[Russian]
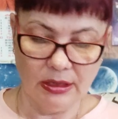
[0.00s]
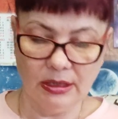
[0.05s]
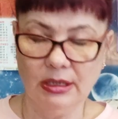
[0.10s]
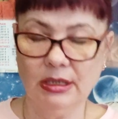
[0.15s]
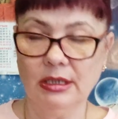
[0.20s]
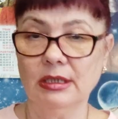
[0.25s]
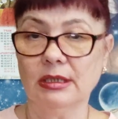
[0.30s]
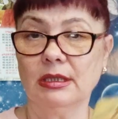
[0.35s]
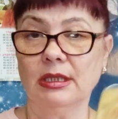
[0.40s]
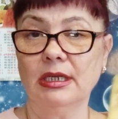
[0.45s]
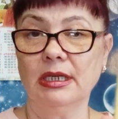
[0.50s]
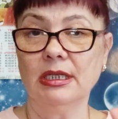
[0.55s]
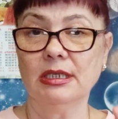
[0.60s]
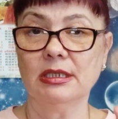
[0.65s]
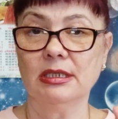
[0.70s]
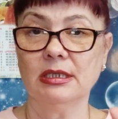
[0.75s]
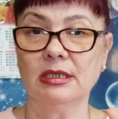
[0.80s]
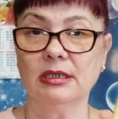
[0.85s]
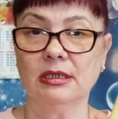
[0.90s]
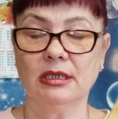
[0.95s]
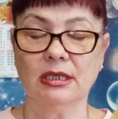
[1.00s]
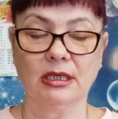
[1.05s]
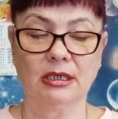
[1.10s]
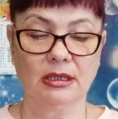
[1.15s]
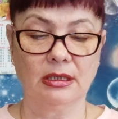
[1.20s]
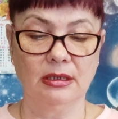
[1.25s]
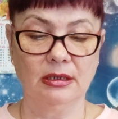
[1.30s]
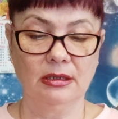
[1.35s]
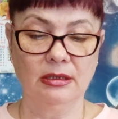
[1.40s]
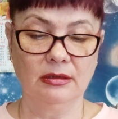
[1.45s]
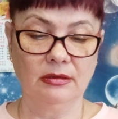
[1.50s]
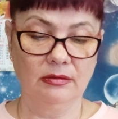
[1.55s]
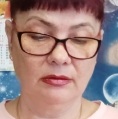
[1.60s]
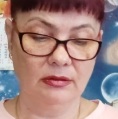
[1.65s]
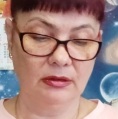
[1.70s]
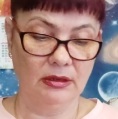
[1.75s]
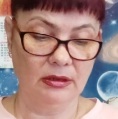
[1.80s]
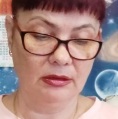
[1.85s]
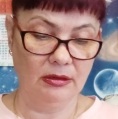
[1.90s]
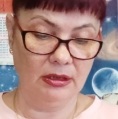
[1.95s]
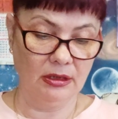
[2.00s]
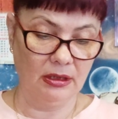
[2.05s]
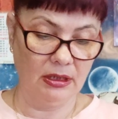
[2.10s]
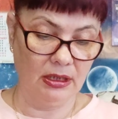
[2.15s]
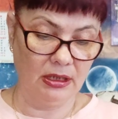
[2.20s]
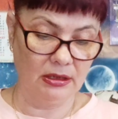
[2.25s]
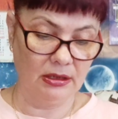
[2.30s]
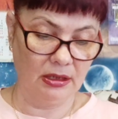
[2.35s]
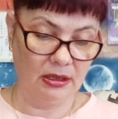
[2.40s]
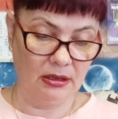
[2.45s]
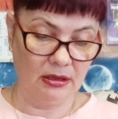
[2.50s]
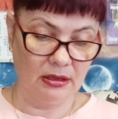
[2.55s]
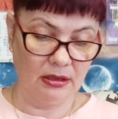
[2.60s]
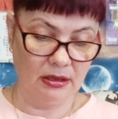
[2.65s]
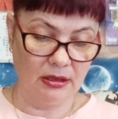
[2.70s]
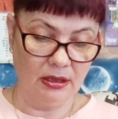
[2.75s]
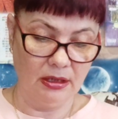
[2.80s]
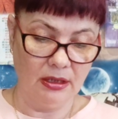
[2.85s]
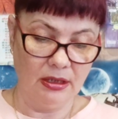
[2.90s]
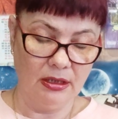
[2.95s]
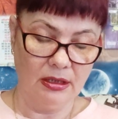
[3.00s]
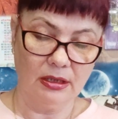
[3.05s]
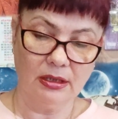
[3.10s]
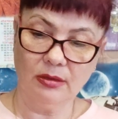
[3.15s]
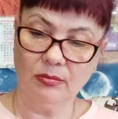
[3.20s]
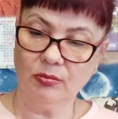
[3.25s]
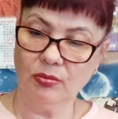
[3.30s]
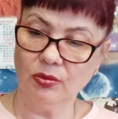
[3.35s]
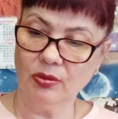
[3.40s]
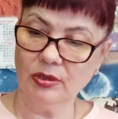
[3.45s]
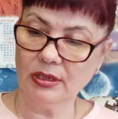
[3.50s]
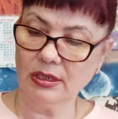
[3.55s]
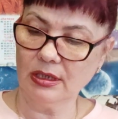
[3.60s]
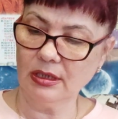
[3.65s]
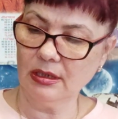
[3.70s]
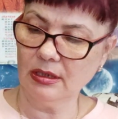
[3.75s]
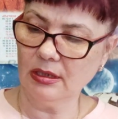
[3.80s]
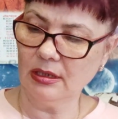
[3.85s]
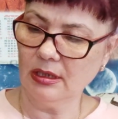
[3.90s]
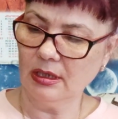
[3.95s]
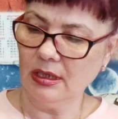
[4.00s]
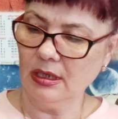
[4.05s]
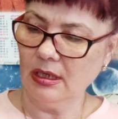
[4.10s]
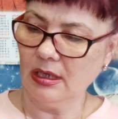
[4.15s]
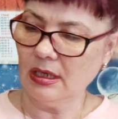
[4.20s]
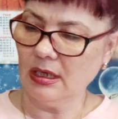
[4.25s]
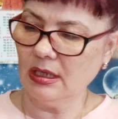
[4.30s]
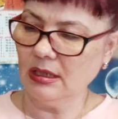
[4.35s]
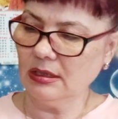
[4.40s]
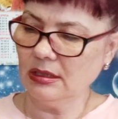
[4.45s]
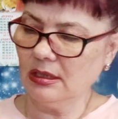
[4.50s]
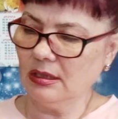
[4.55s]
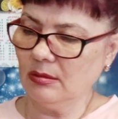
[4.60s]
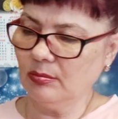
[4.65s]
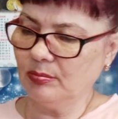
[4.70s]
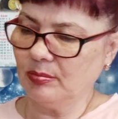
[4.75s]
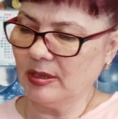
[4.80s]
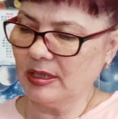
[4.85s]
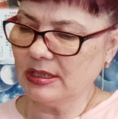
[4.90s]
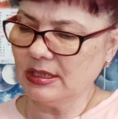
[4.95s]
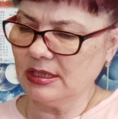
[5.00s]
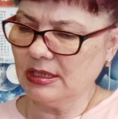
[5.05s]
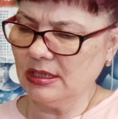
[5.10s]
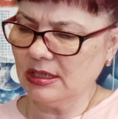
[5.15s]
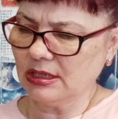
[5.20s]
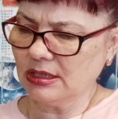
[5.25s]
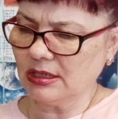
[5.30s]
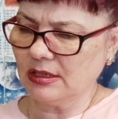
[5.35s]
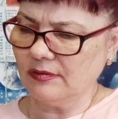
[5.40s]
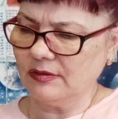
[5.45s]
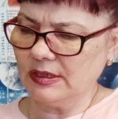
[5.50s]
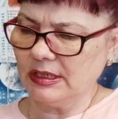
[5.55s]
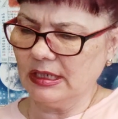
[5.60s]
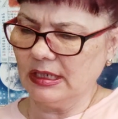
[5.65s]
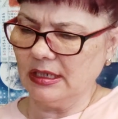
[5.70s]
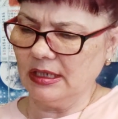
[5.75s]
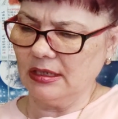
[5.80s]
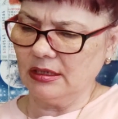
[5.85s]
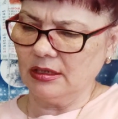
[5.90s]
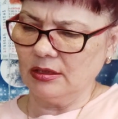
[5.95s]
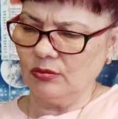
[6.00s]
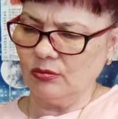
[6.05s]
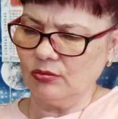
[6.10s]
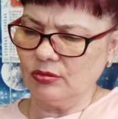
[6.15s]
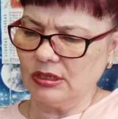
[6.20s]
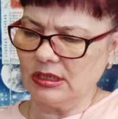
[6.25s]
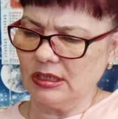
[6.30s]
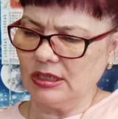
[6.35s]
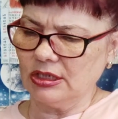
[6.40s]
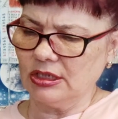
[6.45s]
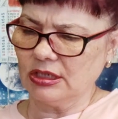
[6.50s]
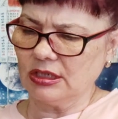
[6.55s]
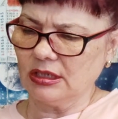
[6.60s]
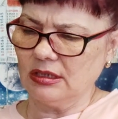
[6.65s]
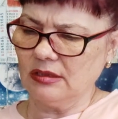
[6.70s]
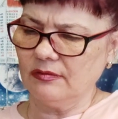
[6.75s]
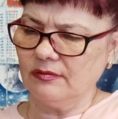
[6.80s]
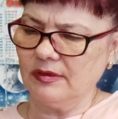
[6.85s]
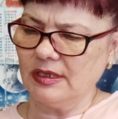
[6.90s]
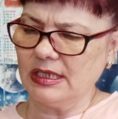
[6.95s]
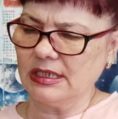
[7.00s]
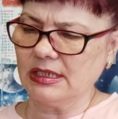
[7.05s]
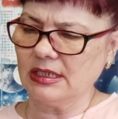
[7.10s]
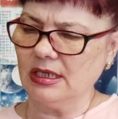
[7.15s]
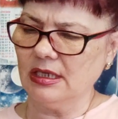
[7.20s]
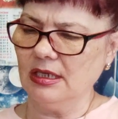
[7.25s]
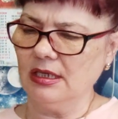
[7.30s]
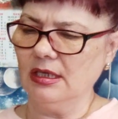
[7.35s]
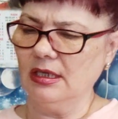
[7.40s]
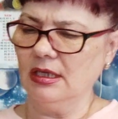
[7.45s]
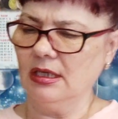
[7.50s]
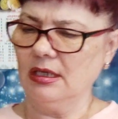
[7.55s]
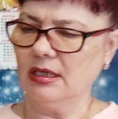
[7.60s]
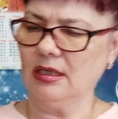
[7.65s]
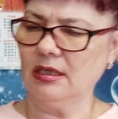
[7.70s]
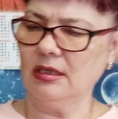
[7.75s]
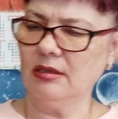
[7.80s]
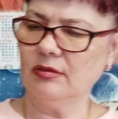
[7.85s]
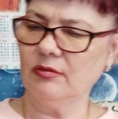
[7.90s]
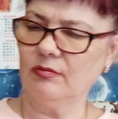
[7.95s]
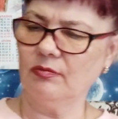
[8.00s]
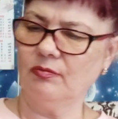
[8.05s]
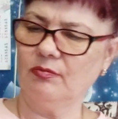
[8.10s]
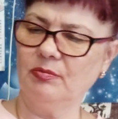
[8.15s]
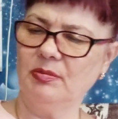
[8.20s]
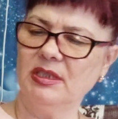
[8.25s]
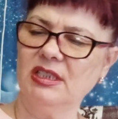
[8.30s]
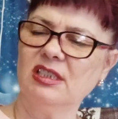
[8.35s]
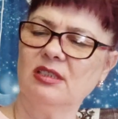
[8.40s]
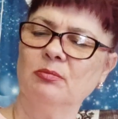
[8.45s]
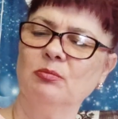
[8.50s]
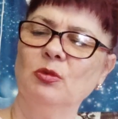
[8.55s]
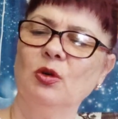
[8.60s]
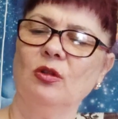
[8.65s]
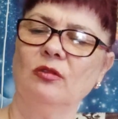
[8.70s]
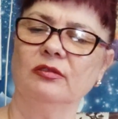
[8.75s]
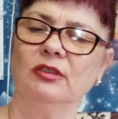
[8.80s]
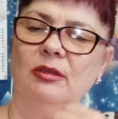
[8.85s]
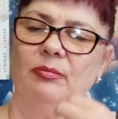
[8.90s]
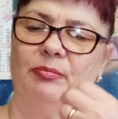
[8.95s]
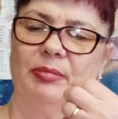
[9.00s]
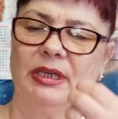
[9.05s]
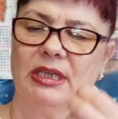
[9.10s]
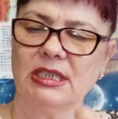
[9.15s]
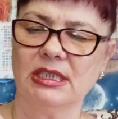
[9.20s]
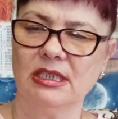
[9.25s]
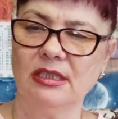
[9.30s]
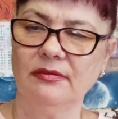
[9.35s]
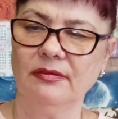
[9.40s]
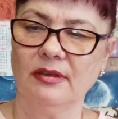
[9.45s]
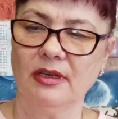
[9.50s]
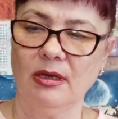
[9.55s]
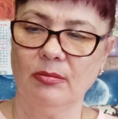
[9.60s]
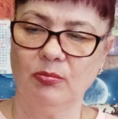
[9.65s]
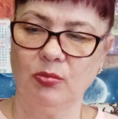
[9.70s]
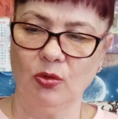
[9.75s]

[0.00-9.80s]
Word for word: И третья карта а, – ангелы и боги. Ангел поддержки Вселенной услышала вас – Э, безмолвный призыв о